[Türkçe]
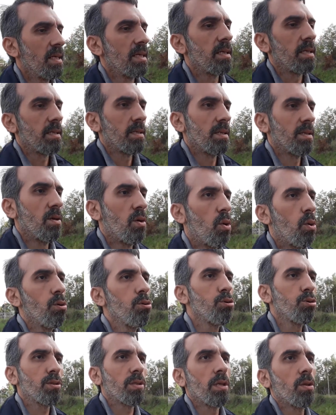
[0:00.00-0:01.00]
Ee,
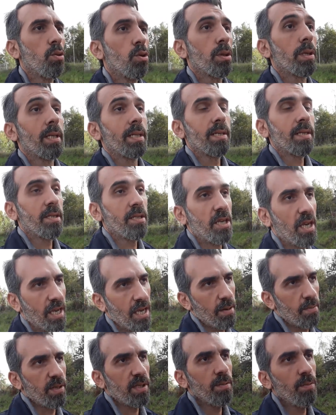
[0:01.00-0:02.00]
o yüzden oraları
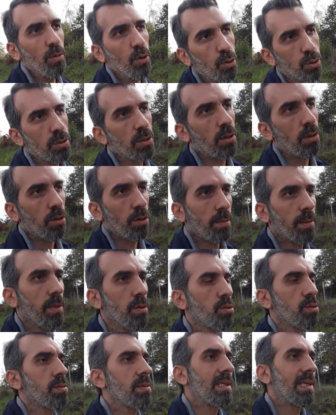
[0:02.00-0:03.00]
çekemedim, özür diliyorum.
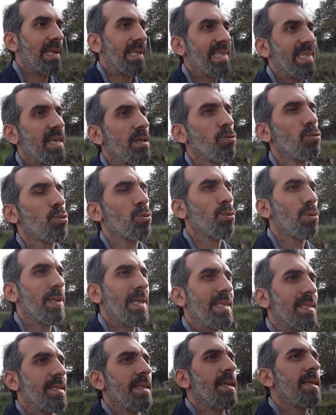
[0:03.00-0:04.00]
Avustralya,
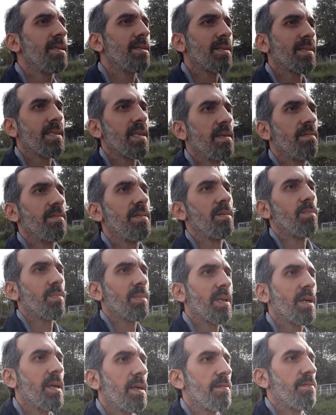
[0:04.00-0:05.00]
Avusturya'nın en sevdiğim
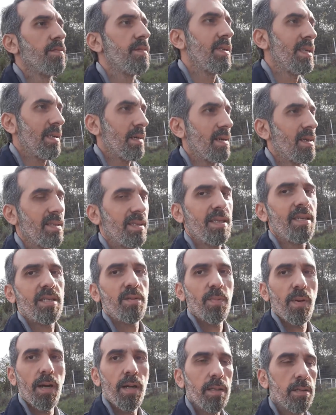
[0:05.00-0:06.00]
tarafı,
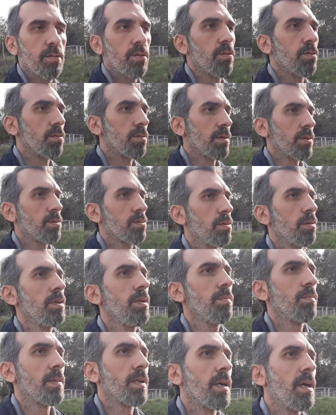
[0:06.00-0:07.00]
hiçbir halt yok onu da
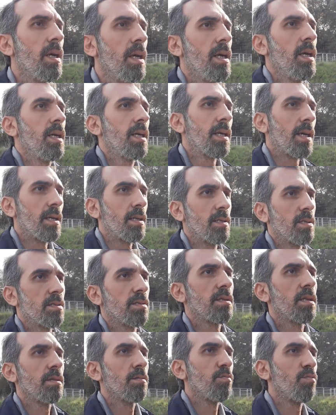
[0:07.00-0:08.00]
söyleyeyim de. Yani
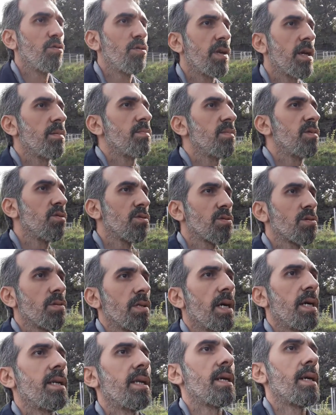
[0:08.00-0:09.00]
canım ülkem diyorsun
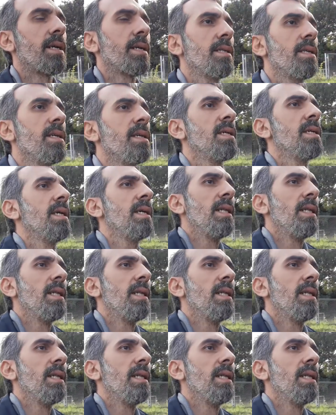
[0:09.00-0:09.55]
her yerde.